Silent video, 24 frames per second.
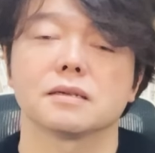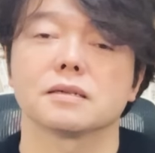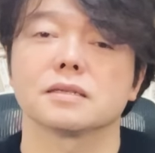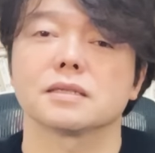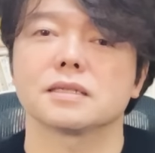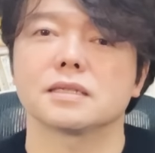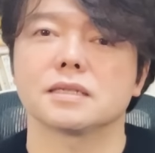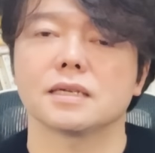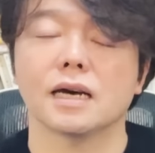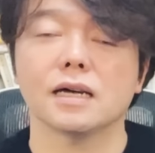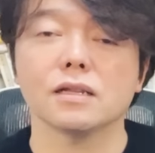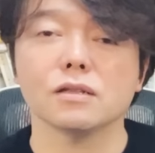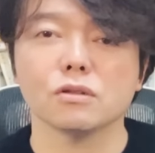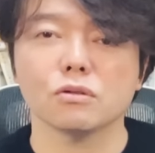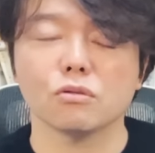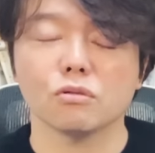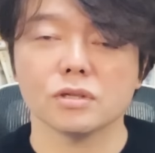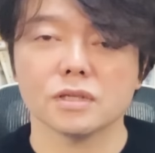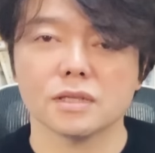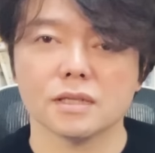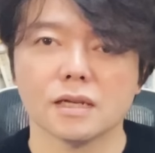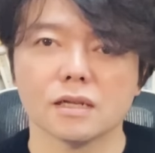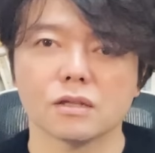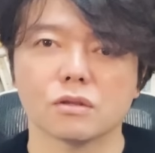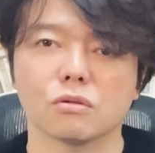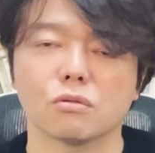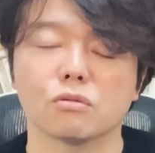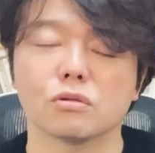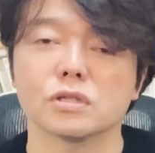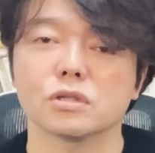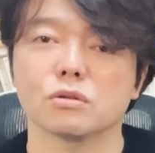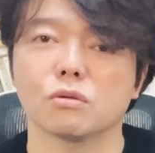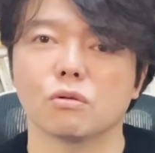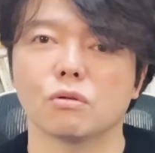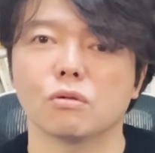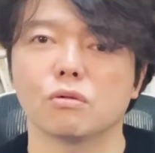ちゃんとした投
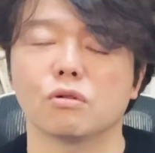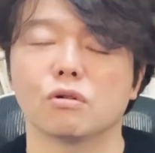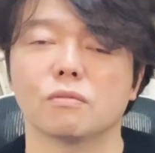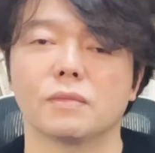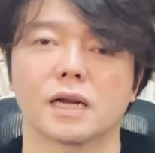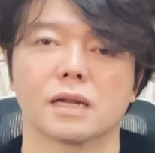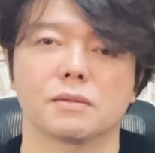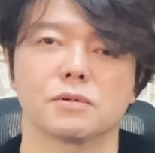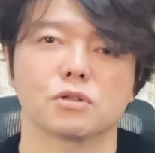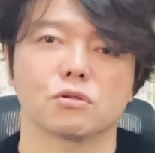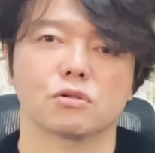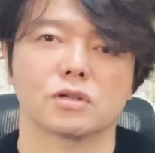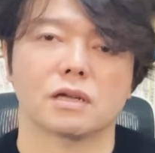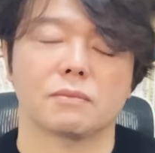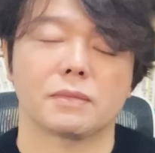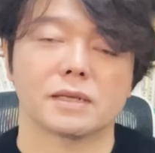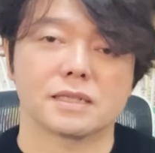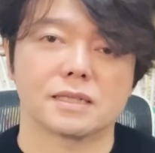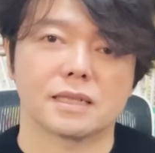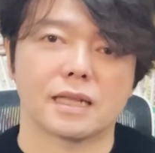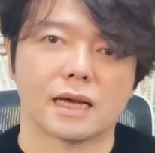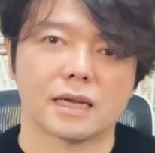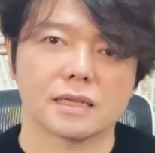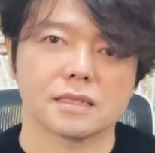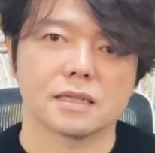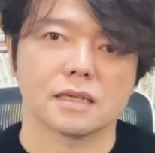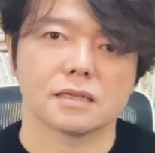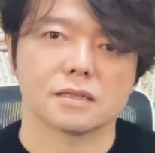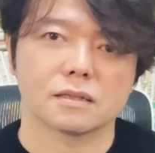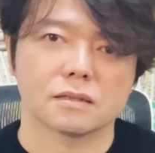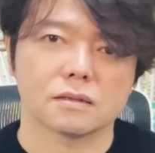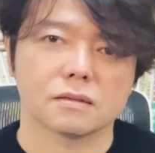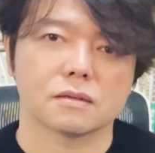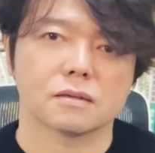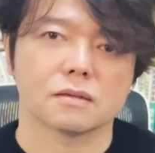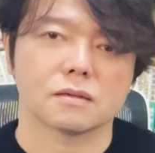資方法を学ぶってことはまず大事で
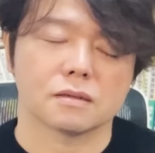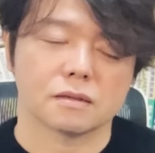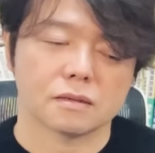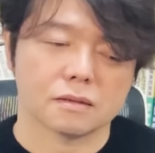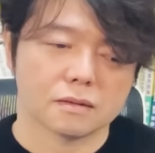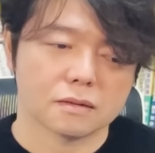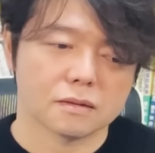す。うん。